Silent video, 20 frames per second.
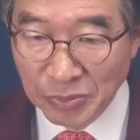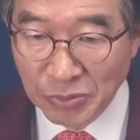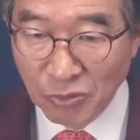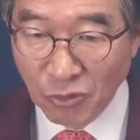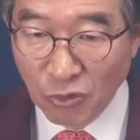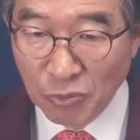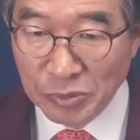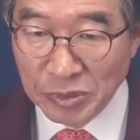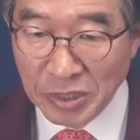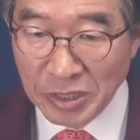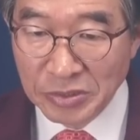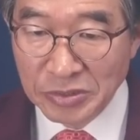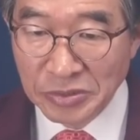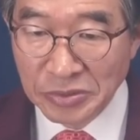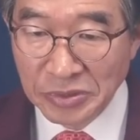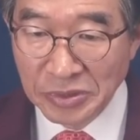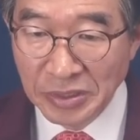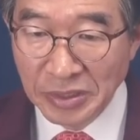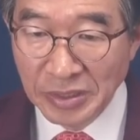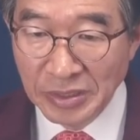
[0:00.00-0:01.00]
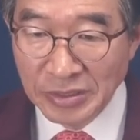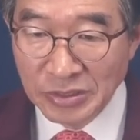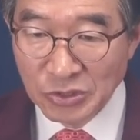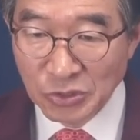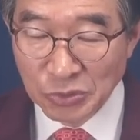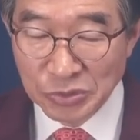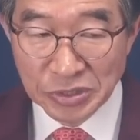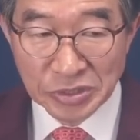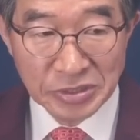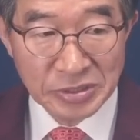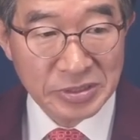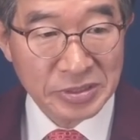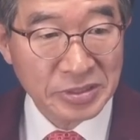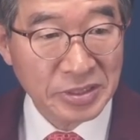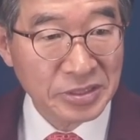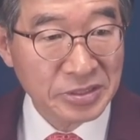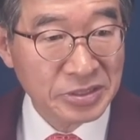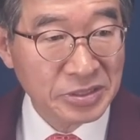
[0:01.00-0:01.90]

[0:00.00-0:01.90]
도움이 되죠 조정식의